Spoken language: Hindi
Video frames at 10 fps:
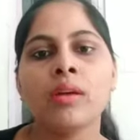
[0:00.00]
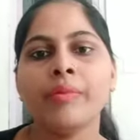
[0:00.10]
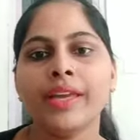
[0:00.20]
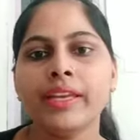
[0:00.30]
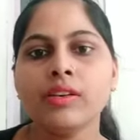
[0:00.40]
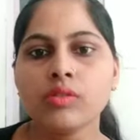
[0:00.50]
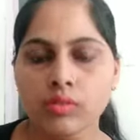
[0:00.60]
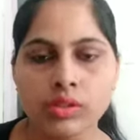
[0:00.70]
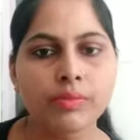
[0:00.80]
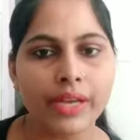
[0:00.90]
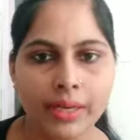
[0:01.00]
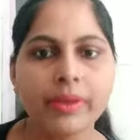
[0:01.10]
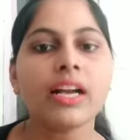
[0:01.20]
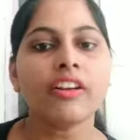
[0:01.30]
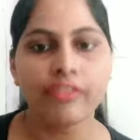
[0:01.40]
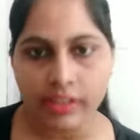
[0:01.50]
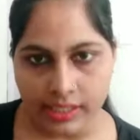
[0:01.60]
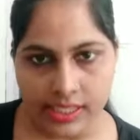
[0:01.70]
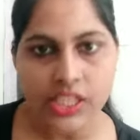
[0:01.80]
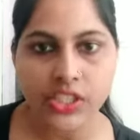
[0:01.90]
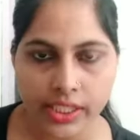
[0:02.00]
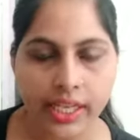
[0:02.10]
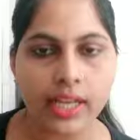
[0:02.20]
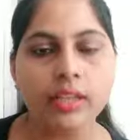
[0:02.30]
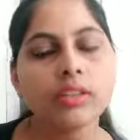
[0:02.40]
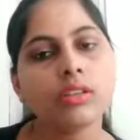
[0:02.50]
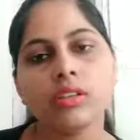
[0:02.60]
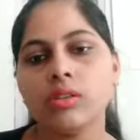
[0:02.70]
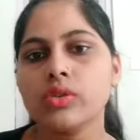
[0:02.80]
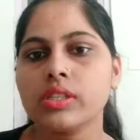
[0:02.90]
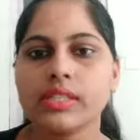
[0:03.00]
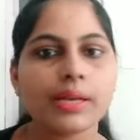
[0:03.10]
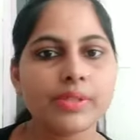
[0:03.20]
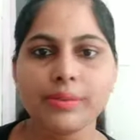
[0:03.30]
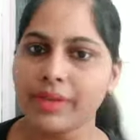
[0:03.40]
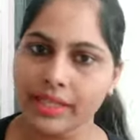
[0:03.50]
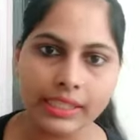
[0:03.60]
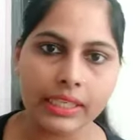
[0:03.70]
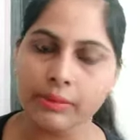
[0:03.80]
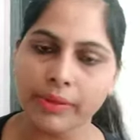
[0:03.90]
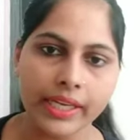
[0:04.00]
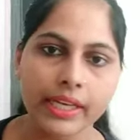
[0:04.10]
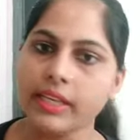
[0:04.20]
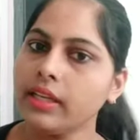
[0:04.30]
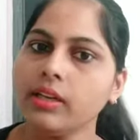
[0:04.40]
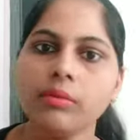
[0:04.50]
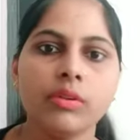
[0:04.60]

मैंने उस बारे में काफी रिसर्च किया उस हिसाब से मैंने देख पाया कि